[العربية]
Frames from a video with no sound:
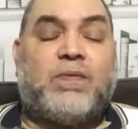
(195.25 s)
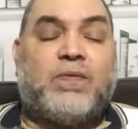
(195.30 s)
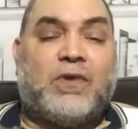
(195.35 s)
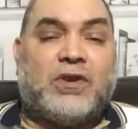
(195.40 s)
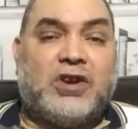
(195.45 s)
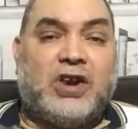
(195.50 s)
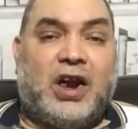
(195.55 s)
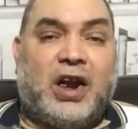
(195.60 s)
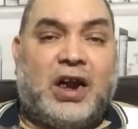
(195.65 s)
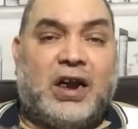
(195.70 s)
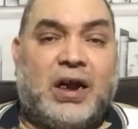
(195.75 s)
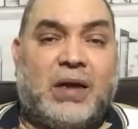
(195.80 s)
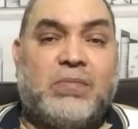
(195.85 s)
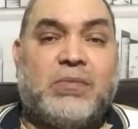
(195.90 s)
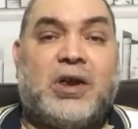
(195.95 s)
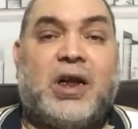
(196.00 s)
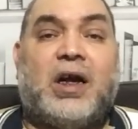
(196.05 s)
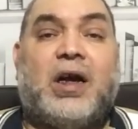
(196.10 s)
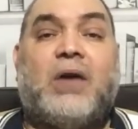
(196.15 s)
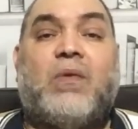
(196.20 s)
فضيحه
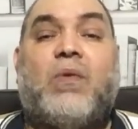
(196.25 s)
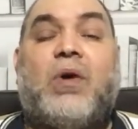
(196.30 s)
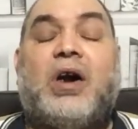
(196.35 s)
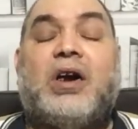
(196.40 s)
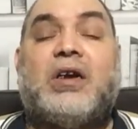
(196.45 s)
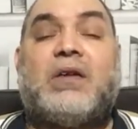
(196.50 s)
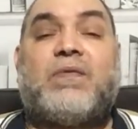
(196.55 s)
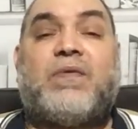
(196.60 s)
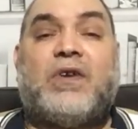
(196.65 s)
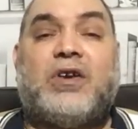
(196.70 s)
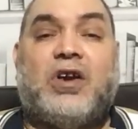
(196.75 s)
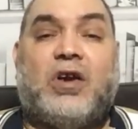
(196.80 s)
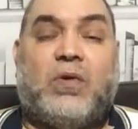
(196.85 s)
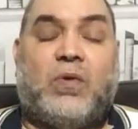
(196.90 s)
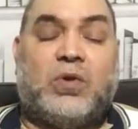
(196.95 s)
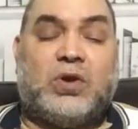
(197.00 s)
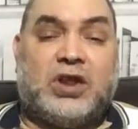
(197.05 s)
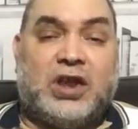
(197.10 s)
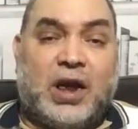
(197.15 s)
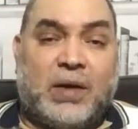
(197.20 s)
جامده وهيتفضح
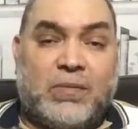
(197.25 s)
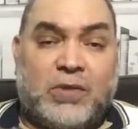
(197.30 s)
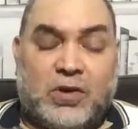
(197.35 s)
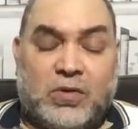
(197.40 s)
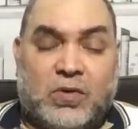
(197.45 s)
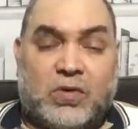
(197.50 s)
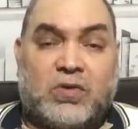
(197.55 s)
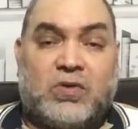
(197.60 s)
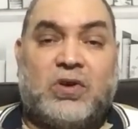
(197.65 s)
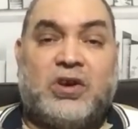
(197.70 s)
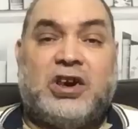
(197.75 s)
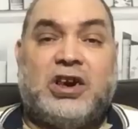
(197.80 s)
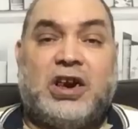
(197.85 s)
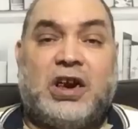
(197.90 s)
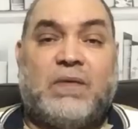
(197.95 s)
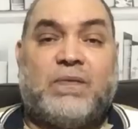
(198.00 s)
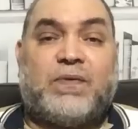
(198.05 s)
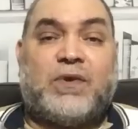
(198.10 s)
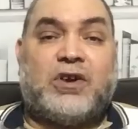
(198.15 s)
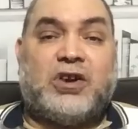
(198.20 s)
قدام
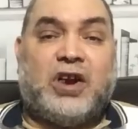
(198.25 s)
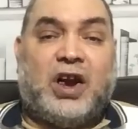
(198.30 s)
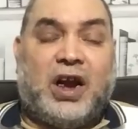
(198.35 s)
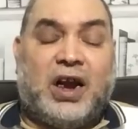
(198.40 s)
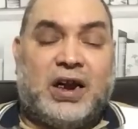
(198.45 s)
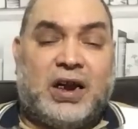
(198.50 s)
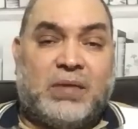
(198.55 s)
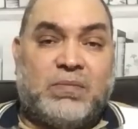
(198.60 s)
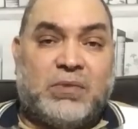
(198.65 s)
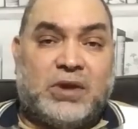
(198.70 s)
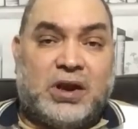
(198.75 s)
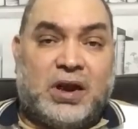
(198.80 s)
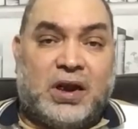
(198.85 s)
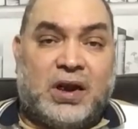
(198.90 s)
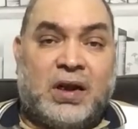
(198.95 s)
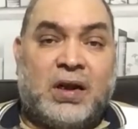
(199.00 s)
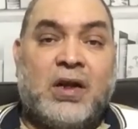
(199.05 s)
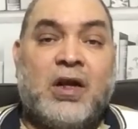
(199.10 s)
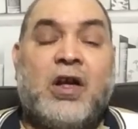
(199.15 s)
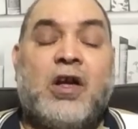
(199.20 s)
الاردنيين فضيحه
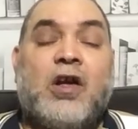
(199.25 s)
جامده